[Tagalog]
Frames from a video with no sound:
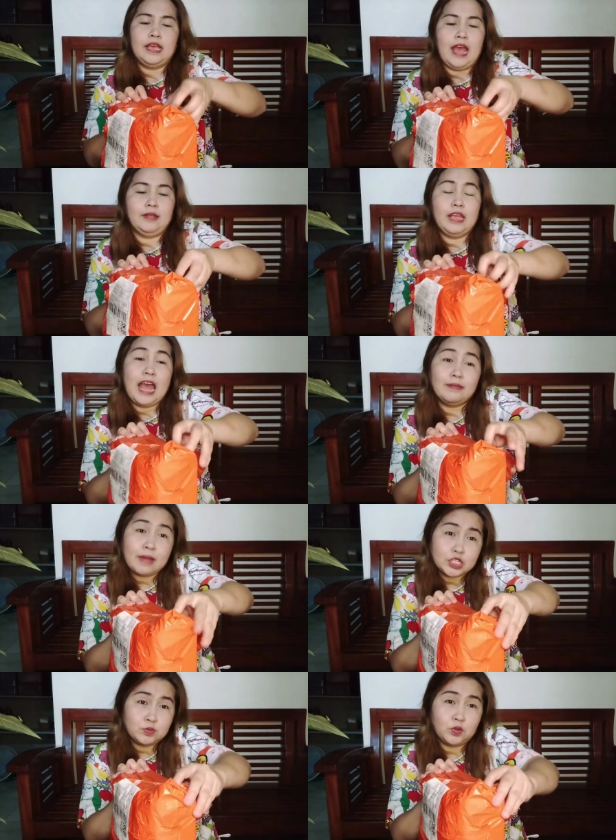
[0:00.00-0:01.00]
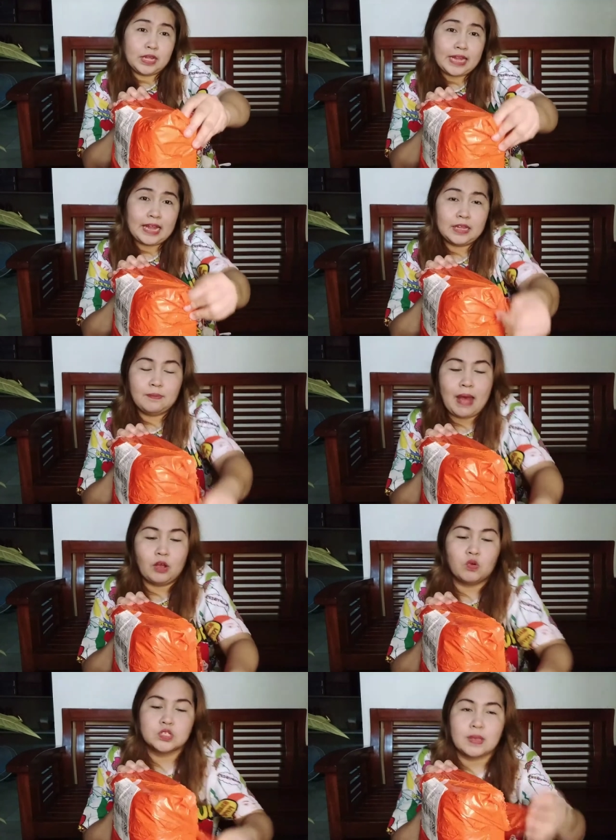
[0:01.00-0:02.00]
Yan. I-unbox muna natin
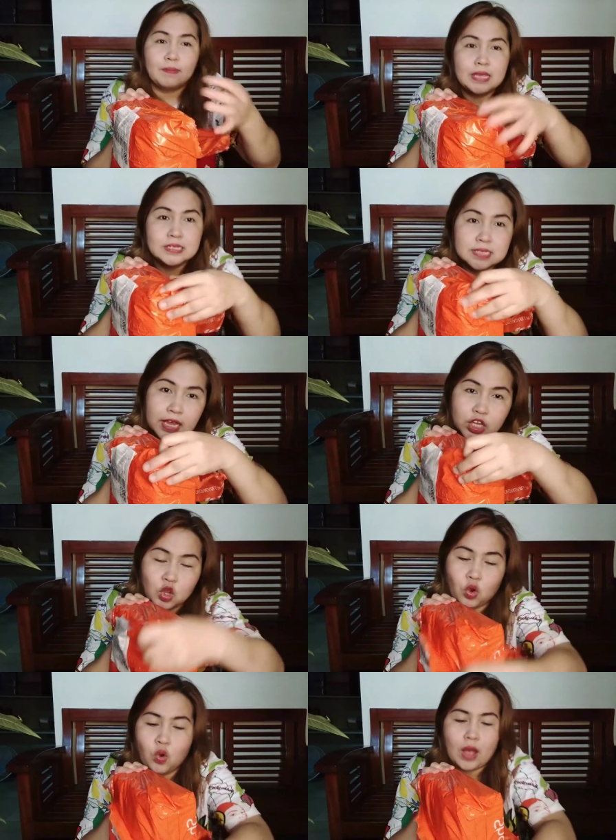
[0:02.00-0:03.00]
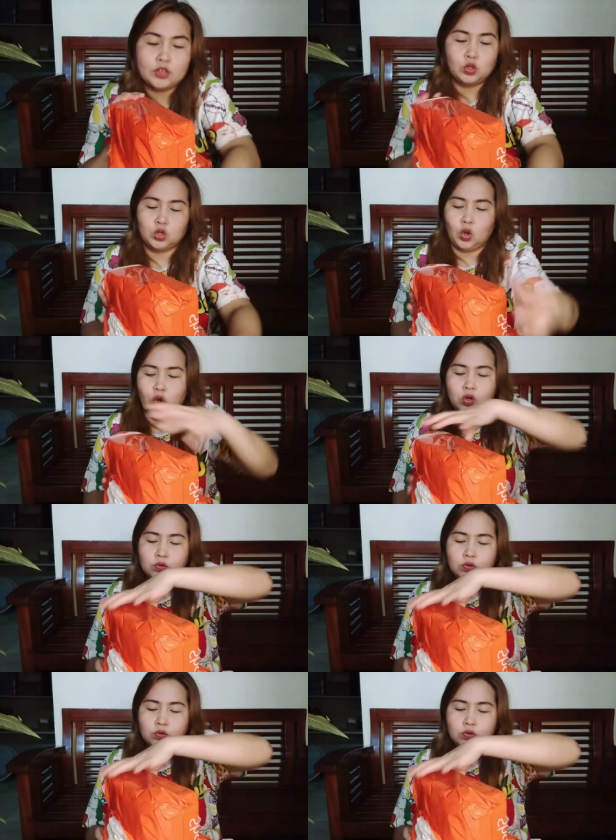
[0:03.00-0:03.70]
bago ko sabihin sa inyo kung ano to.